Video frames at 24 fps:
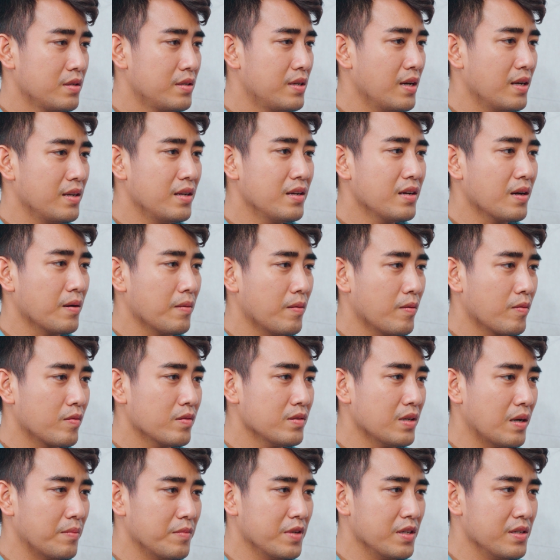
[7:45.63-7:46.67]
Chứ anh với Ngọc không có
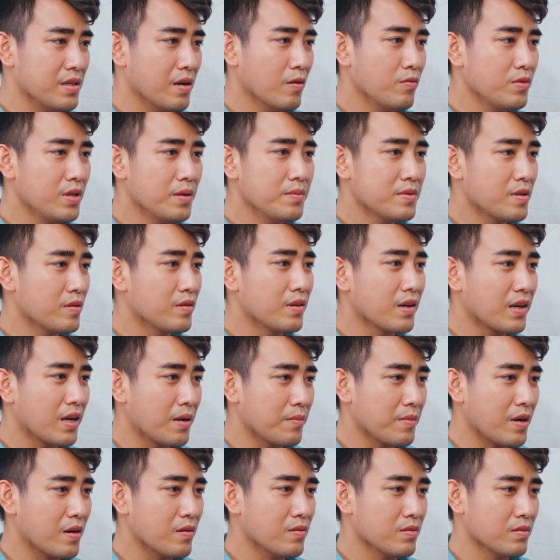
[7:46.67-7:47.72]
làm gì giấu giếm sau lưng
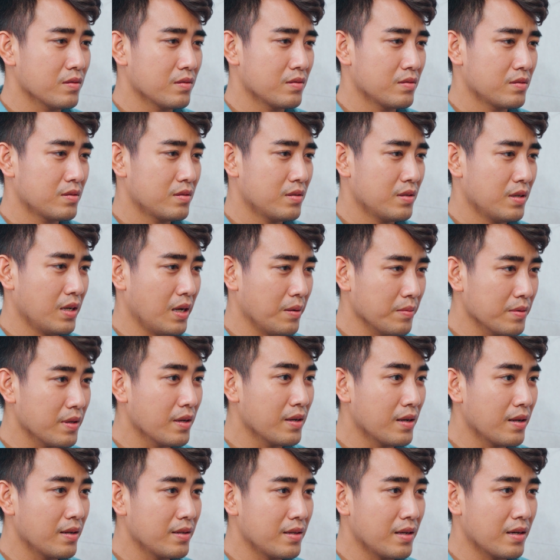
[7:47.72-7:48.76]
em đâu. Em
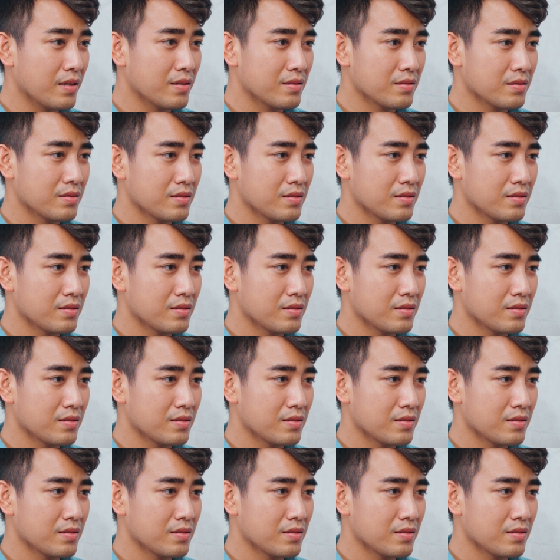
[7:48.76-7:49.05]
tên anh nha.